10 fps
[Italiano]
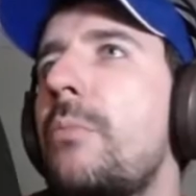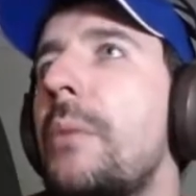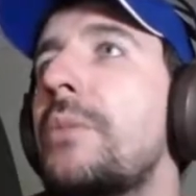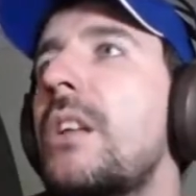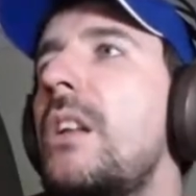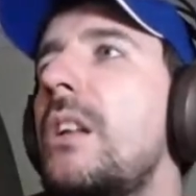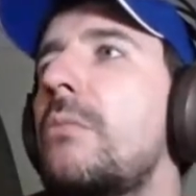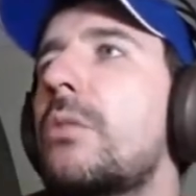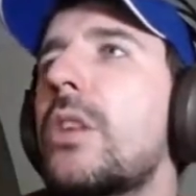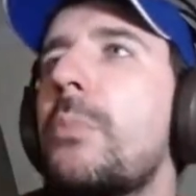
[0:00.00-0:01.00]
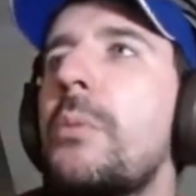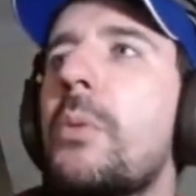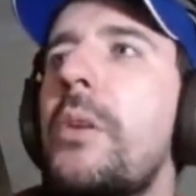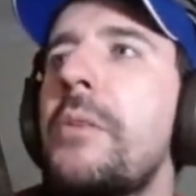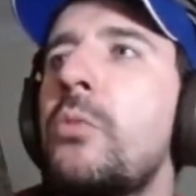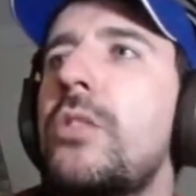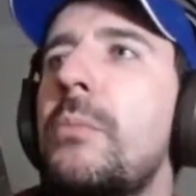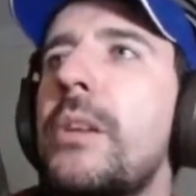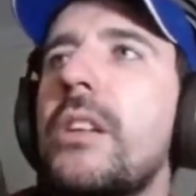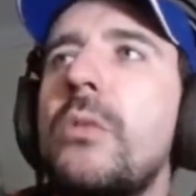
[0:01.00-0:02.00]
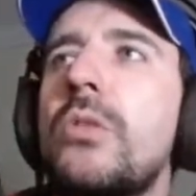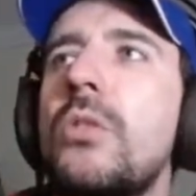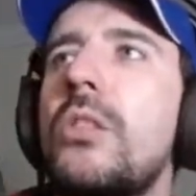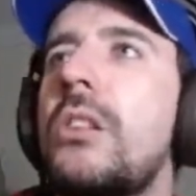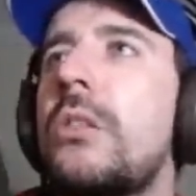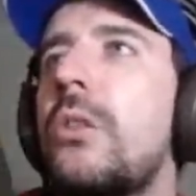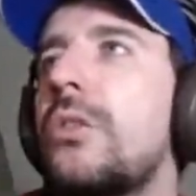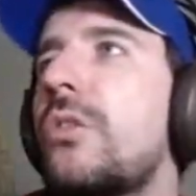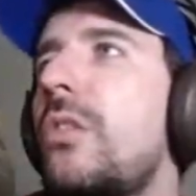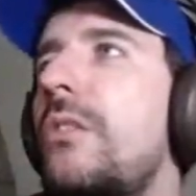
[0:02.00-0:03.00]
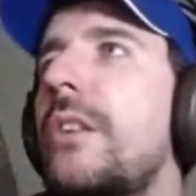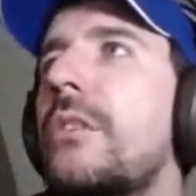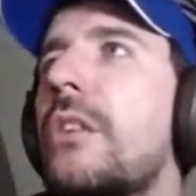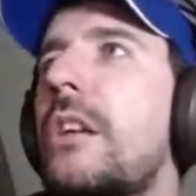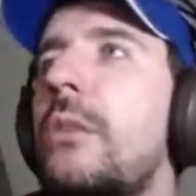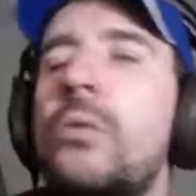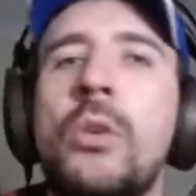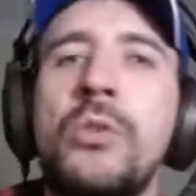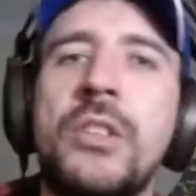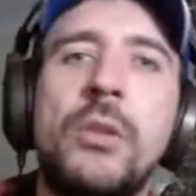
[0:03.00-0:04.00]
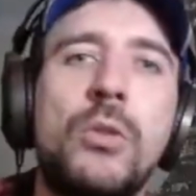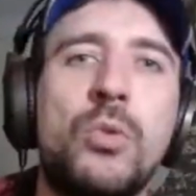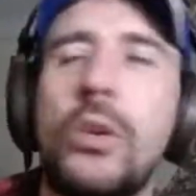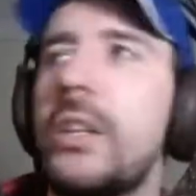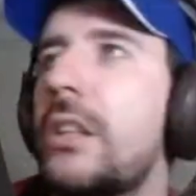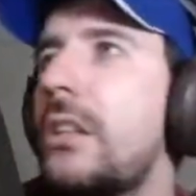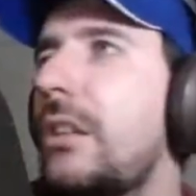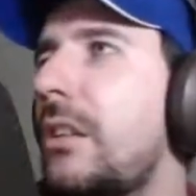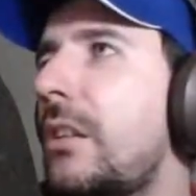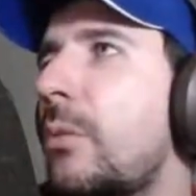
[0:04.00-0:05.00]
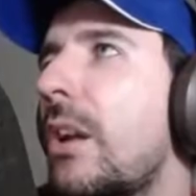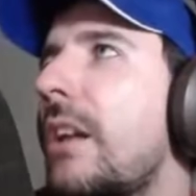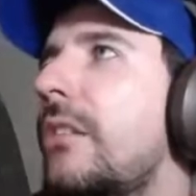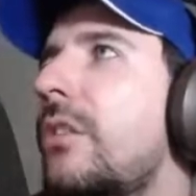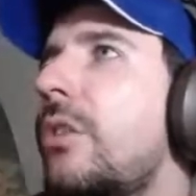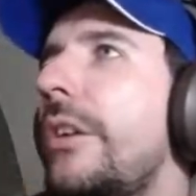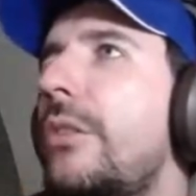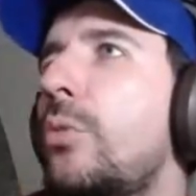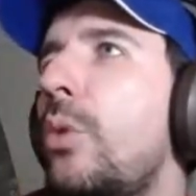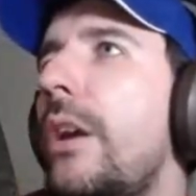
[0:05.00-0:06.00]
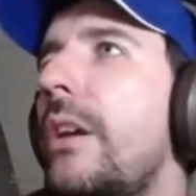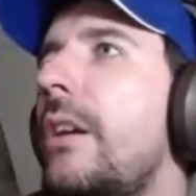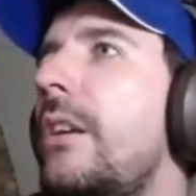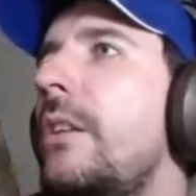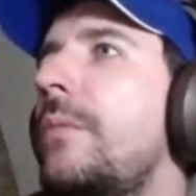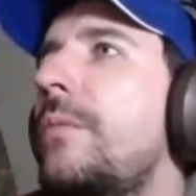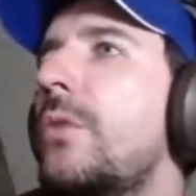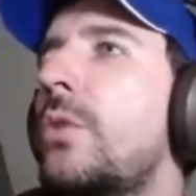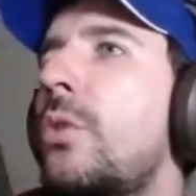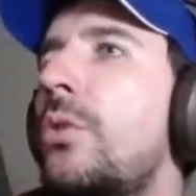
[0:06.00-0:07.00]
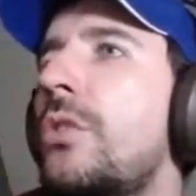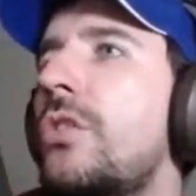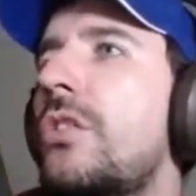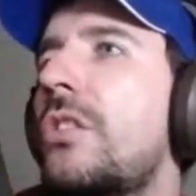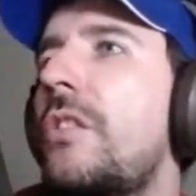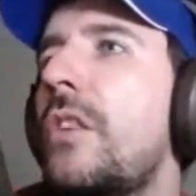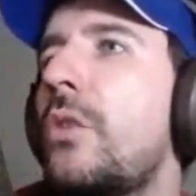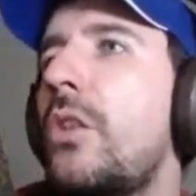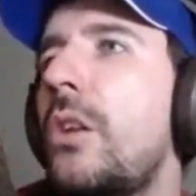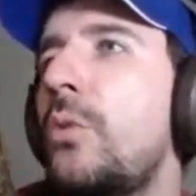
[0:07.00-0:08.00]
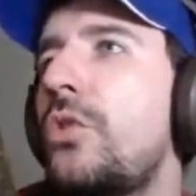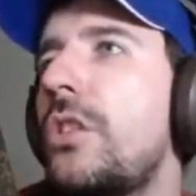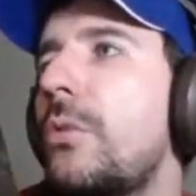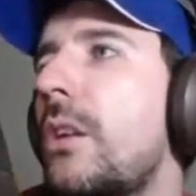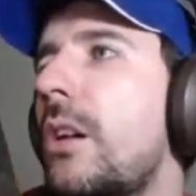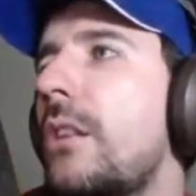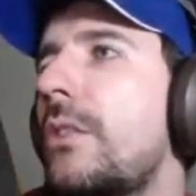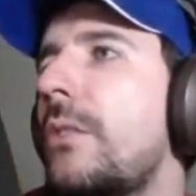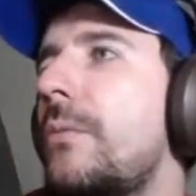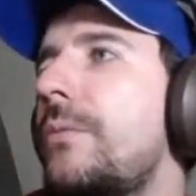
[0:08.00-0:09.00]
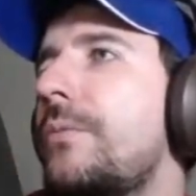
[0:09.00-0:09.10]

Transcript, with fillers: Peps. Purtroppo i problemi multiplayer di questo titolo sono il fatto che uno non sento i suoni di, di, di quell'altro e due non si vedono le luci di quell'altro.